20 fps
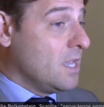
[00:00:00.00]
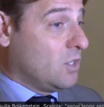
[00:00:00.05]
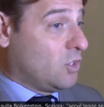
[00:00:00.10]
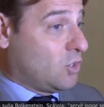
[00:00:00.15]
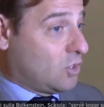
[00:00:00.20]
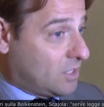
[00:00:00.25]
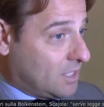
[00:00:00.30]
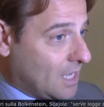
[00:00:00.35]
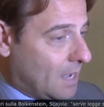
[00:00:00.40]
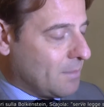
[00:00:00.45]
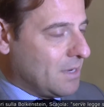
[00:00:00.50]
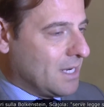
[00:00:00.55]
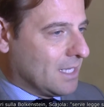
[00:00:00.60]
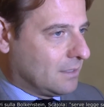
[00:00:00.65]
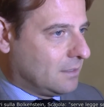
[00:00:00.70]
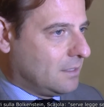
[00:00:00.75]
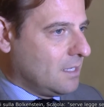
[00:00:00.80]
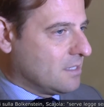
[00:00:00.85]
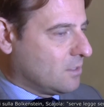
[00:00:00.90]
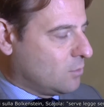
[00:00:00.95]
siamo in
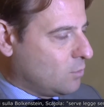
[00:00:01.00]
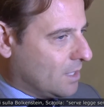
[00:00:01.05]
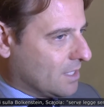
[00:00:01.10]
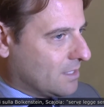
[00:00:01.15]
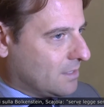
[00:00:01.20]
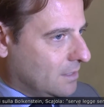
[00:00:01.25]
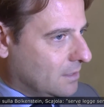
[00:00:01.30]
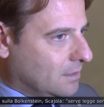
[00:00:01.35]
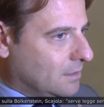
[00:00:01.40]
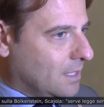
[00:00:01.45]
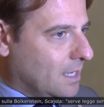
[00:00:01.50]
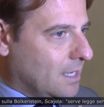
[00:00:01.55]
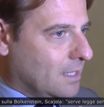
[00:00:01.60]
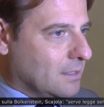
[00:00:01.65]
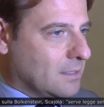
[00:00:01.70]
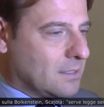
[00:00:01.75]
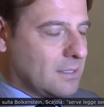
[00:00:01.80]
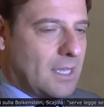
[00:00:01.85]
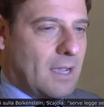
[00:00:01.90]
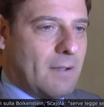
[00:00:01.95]
attesa di una
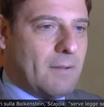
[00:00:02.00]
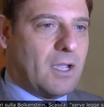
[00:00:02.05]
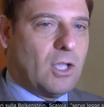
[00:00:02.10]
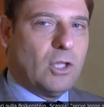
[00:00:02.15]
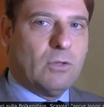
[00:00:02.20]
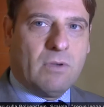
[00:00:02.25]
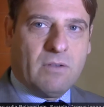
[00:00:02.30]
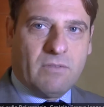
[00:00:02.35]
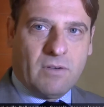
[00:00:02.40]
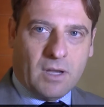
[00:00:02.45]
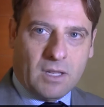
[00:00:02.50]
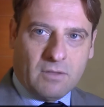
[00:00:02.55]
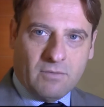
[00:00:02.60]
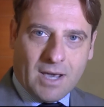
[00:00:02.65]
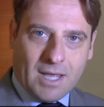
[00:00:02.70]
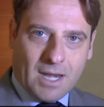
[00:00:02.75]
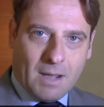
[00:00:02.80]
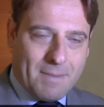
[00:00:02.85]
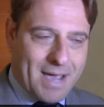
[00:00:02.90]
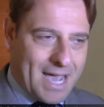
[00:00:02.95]
sentenza che doveva
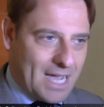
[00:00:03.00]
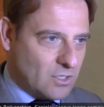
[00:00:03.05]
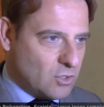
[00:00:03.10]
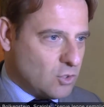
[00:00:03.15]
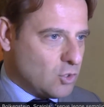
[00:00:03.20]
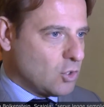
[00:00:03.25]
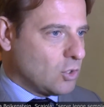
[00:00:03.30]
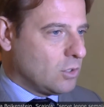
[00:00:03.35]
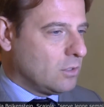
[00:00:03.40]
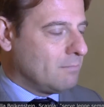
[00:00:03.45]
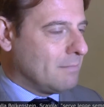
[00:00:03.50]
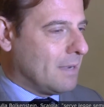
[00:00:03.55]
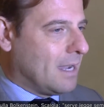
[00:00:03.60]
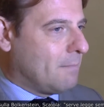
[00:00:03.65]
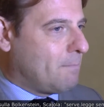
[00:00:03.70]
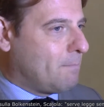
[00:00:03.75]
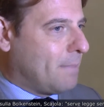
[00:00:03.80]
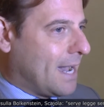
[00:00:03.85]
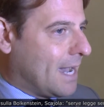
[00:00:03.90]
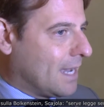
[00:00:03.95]
arrivare a maggio,
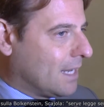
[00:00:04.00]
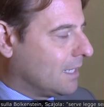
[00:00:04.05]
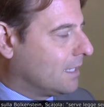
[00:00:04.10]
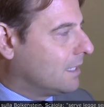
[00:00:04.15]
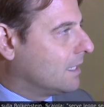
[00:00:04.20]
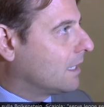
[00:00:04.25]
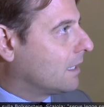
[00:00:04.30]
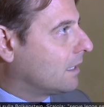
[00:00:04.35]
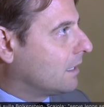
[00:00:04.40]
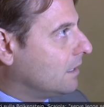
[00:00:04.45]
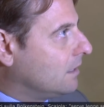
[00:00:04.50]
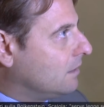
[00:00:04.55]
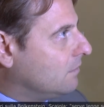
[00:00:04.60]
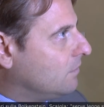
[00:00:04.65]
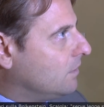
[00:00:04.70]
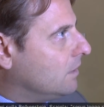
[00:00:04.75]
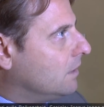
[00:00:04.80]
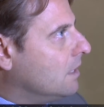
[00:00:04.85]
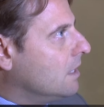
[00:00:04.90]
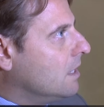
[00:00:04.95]
ma pare che
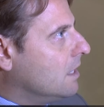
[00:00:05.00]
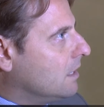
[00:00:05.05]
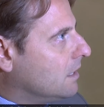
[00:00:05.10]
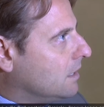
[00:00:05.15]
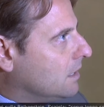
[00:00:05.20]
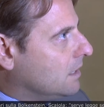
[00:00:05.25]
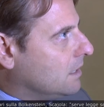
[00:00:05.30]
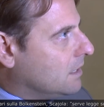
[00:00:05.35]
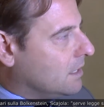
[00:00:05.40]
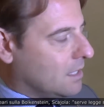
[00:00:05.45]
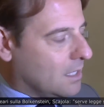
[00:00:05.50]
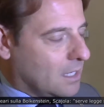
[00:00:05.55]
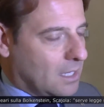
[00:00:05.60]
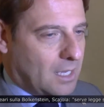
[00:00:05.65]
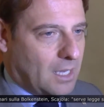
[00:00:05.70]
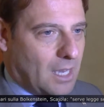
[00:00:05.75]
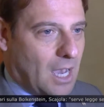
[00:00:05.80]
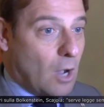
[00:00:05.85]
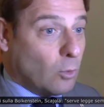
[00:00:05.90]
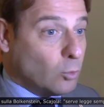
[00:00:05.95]
arrivi
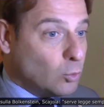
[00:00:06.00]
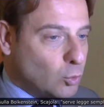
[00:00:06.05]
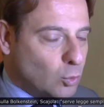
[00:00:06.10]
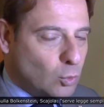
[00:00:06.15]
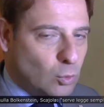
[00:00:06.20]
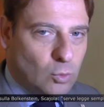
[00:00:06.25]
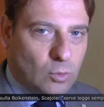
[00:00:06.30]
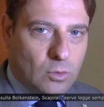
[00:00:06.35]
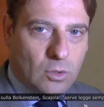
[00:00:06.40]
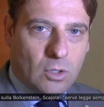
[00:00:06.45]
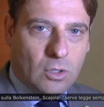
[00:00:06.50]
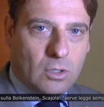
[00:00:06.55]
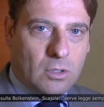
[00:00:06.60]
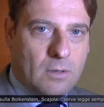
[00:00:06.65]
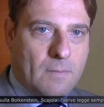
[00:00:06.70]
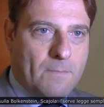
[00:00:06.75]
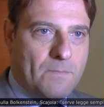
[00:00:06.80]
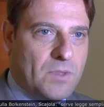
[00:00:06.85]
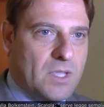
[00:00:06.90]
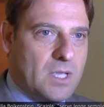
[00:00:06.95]
in
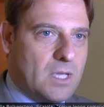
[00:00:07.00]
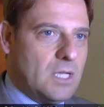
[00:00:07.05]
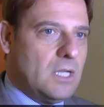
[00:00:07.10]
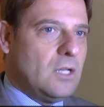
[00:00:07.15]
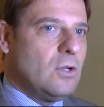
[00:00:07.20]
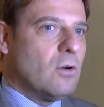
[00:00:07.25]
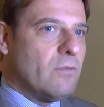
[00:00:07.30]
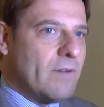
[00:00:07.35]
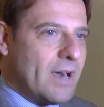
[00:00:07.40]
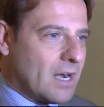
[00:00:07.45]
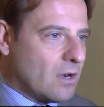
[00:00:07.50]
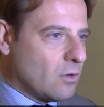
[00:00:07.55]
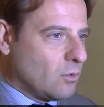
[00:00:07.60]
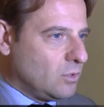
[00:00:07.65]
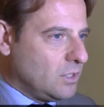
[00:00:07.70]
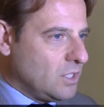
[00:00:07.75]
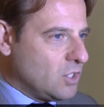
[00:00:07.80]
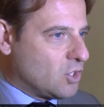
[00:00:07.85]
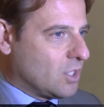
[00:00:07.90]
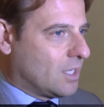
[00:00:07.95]
autunno, il governo
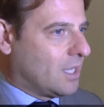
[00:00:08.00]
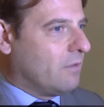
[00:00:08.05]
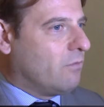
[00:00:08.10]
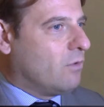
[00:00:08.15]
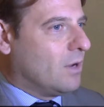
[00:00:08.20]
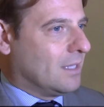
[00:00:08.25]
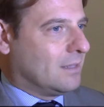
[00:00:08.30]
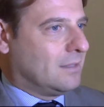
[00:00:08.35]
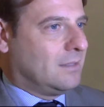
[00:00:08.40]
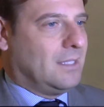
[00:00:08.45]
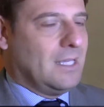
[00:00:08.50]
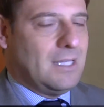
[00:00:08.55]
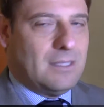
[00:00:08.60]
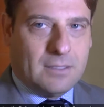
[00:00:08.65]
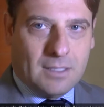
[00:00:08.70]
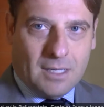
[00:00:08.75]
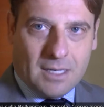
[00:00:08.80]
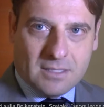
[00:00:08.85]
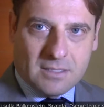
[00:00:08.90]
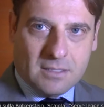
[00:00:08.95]
dice che vuole
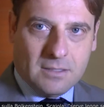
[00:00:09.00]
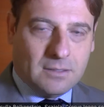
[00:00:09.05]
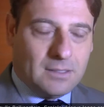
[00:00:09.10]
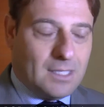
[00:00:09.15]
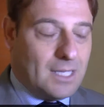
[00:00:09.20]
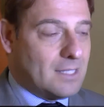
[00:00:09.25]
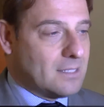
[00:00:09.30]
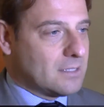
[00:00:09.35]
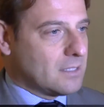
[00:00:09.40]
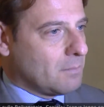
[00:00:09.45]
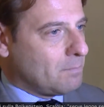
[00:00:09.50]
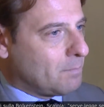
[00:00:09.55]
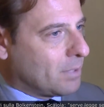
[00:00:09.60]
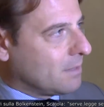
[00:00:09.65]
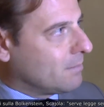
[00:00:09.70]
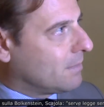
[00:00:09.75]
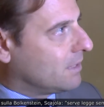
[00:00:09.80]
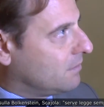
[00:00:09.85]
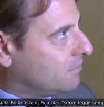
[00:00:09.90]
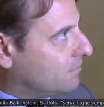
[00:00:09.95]
attendere la sentenza
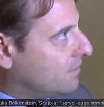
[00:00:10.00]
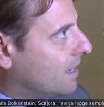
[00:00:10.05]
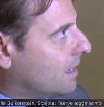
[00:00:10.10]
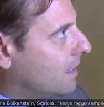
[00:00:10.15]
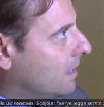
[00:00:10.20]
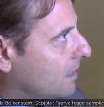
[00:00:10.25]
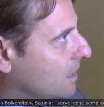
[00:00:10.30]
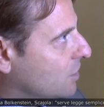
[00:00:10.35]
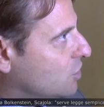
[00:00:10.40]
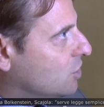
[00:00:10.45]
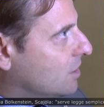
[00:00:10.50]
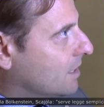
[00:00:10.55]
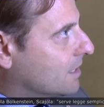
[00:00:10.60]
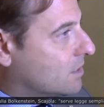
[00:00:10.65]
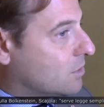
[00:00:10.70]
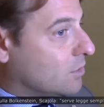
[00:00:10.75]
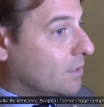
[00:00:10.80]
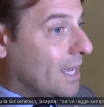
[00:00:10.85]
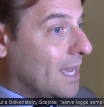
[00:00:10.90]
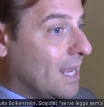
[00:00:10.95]
prima di fare la legge
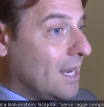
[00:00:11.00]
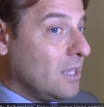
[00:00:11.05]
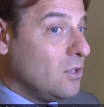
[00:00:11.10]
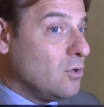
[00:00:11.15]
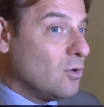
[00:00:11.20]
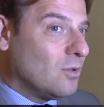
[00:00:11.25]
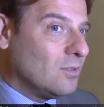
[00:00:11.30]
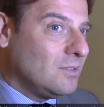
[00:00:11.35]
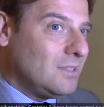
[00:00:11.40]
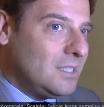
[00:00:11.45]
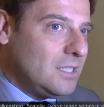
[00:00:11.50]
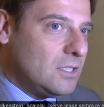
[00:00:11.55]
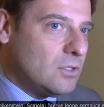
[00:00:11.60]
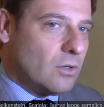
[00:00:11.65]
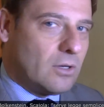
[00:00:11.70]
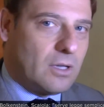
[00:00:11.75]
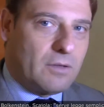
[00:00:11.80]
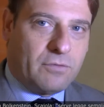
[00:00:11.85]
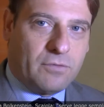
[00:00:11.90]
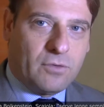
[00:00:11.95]
nazionale, io
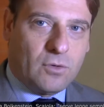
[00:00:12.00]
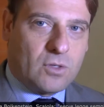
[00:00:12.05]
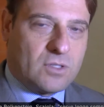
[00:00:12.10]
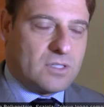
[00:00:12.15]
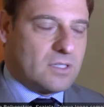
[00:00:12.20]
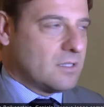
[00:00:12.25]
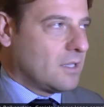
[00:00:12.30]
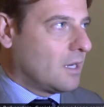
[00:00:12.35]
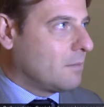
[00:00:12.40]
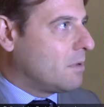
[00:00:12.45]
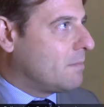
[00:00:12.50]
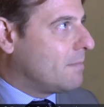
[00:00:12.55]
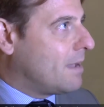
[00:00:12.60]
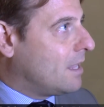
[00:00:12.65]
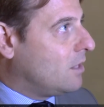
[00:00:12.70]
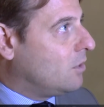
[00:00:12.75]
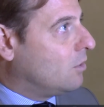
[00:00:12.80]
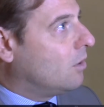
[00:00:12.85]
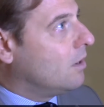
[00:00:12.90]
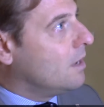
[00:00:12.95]
dico che forse sarebbe
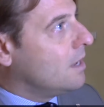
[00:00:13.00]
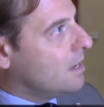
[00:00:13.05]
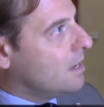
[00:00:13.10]
meglio